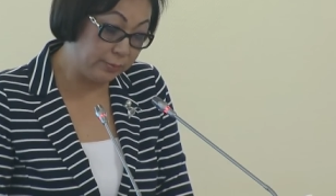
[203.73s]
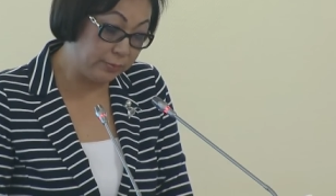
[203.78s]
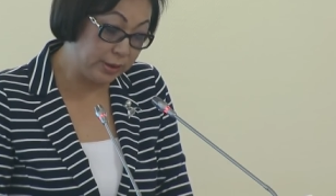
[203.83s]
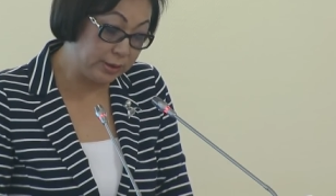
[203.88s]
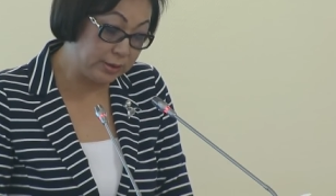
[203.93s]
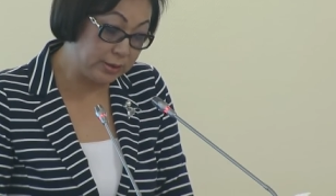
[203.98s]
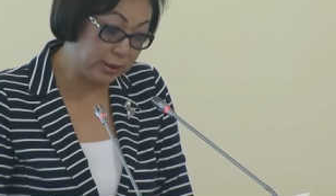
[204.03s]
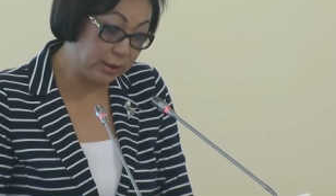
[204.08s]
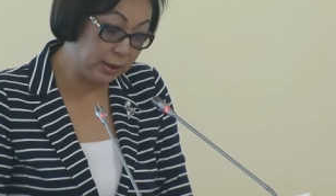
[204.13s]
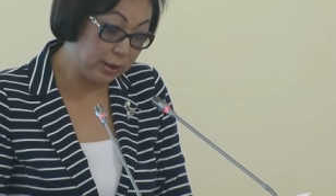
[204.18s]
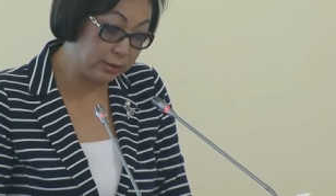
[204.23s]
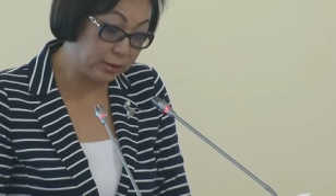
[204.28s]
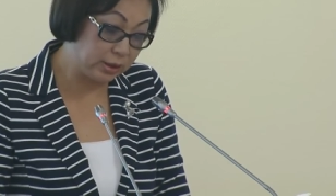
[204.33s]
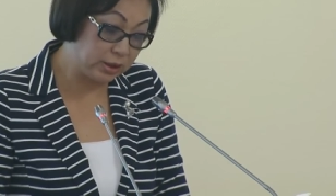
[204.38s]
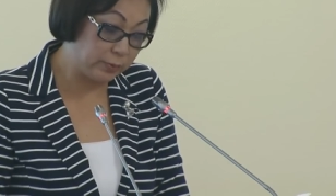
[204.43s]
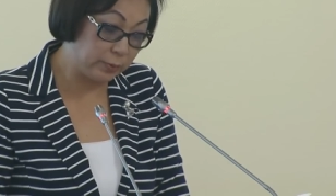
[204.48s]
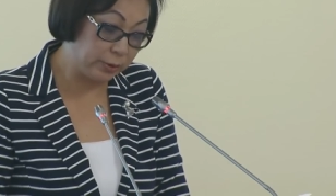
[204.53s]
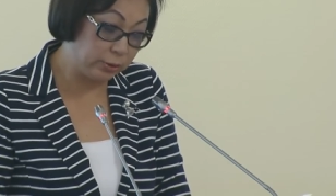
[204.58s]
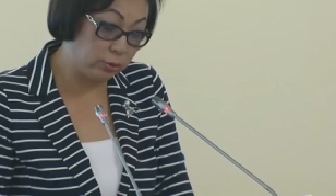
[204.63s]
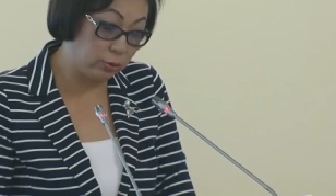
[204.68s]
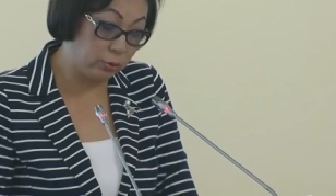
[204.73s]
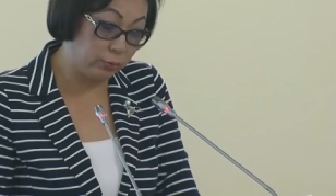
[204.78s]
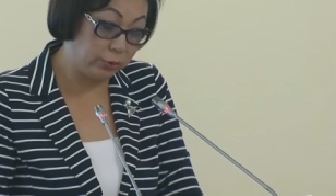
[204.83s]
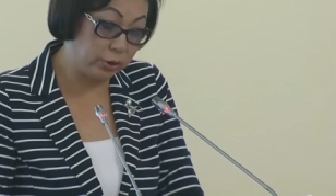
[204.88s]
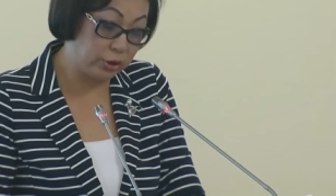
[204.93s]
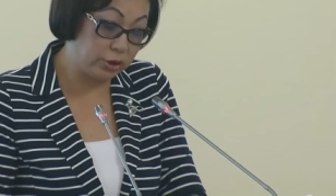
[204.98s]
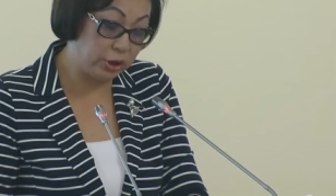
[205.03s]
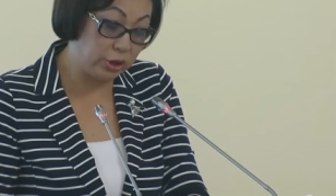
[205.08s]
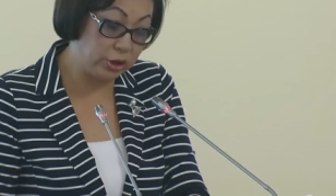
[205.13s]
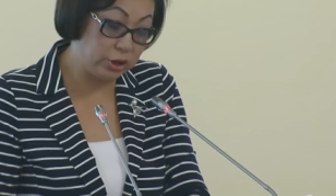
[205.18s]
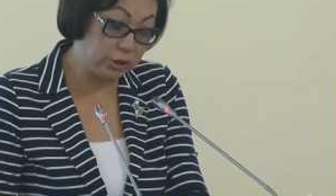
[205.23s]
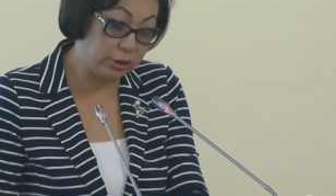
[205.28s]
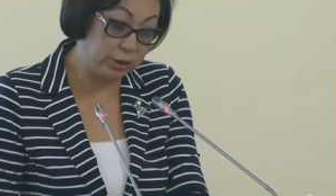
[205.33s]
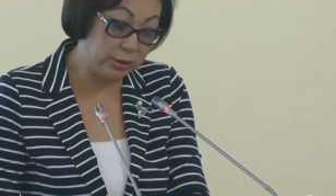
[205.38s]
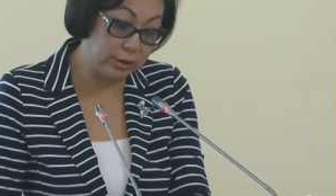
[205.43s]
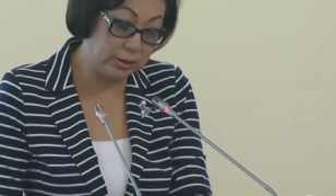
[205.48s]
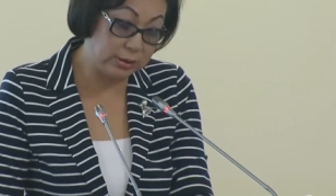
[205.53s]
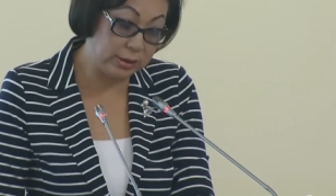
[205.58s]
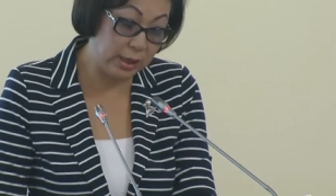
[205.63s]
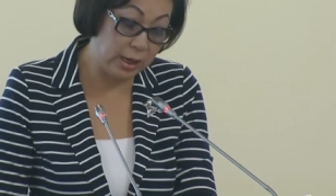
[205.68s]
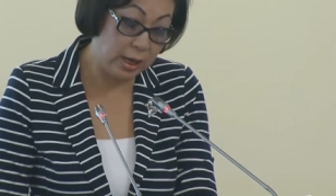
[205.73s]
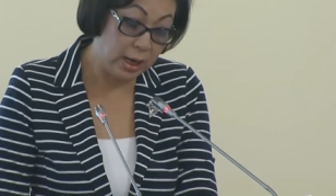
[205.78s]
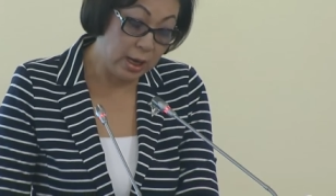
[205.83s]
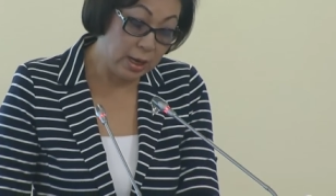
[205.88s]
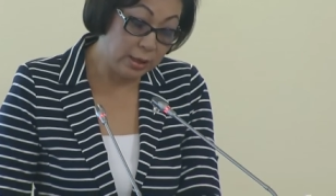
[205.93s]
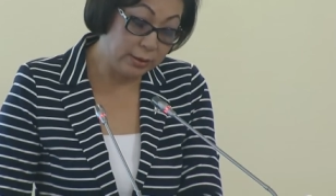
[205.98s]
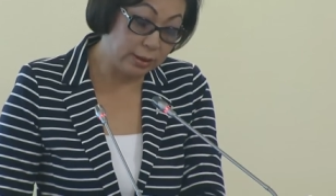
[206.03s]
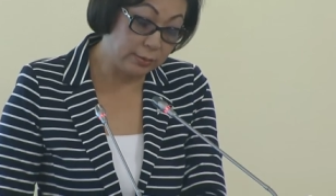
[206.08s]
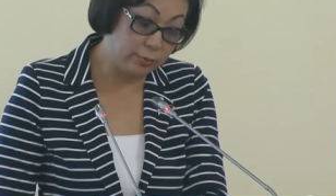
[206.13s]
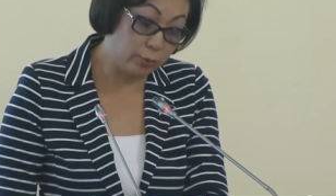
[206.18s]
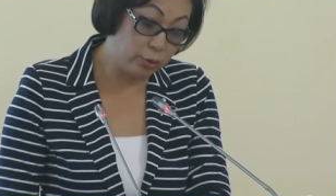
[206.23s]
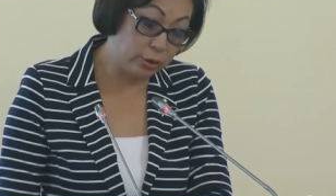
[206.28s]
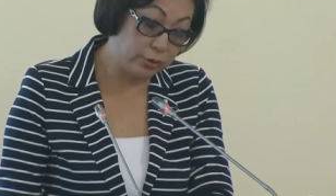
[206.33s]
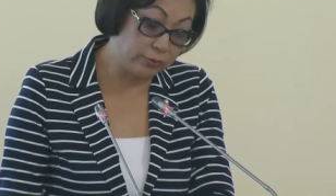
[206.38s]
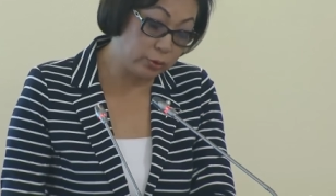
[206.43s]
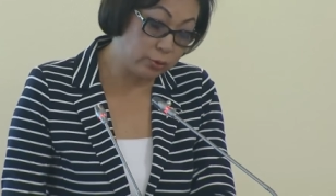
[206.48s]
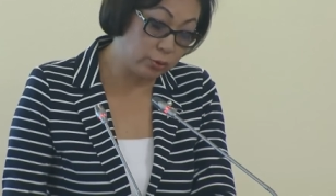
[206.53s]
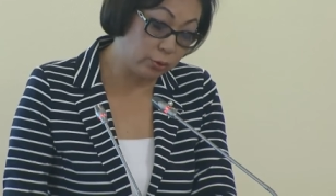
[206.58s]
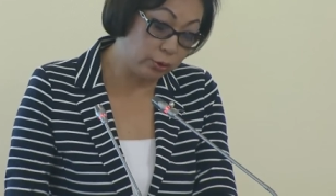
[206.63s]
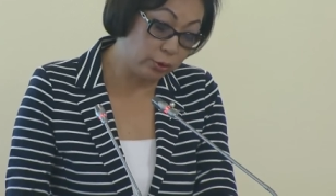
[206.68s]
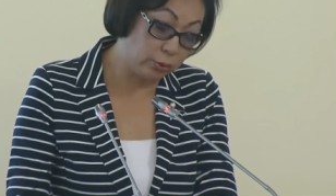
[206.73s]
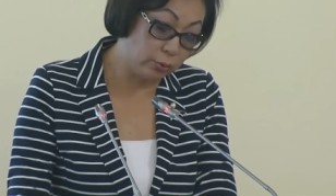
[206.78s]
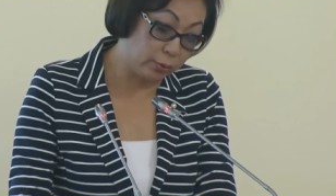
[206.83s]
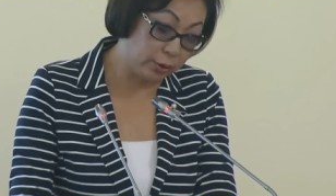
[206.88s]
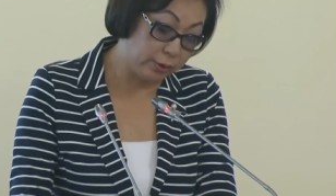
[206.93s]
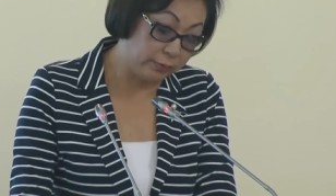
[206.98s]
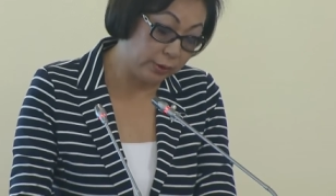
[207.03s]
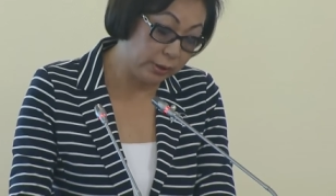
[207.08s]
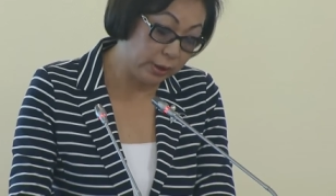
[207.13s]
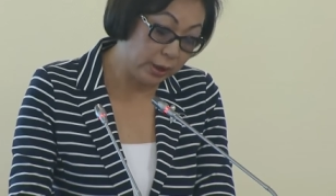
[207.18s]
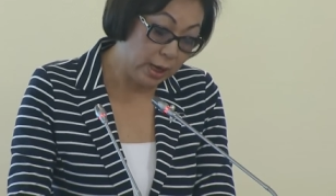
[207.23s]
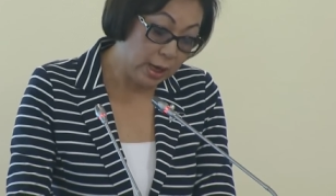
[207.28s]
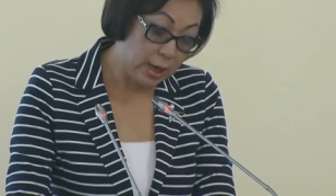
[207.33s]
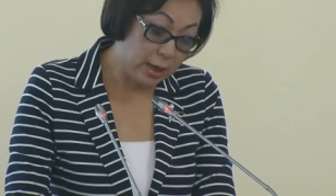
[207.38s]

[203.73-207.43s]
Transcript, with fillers: месте и транспортировки женщин и детей на более высокий уровень.